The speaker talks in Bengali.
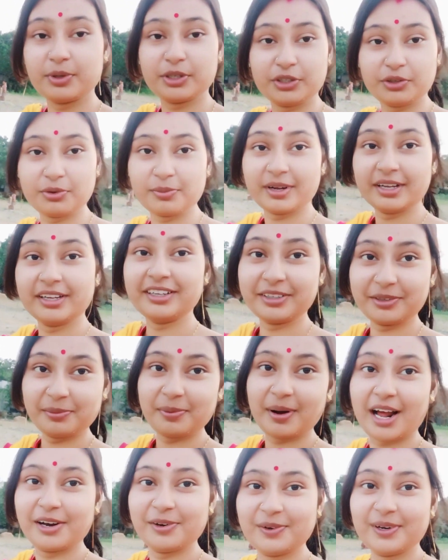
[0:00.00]
গরমের সময়
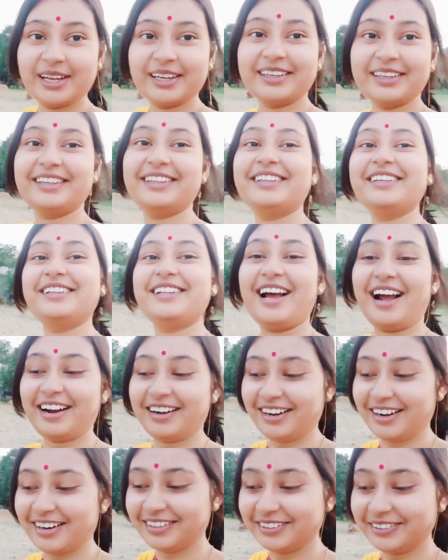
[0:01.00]
একটু ভালো লাগে
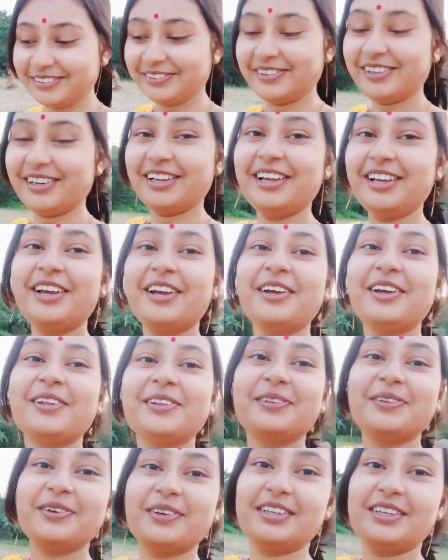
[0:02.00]
এদিকে হাঁটাহাঁটি করলে
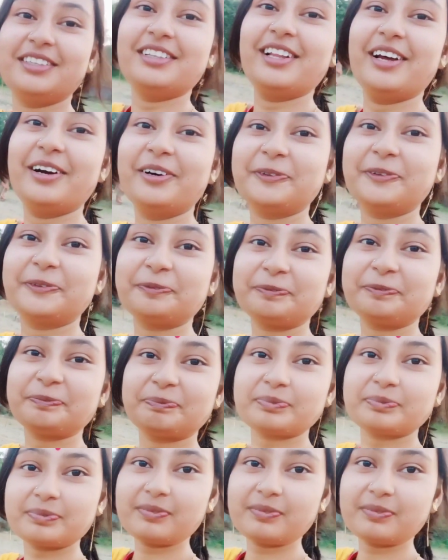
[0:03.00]
তো এই যে দেখো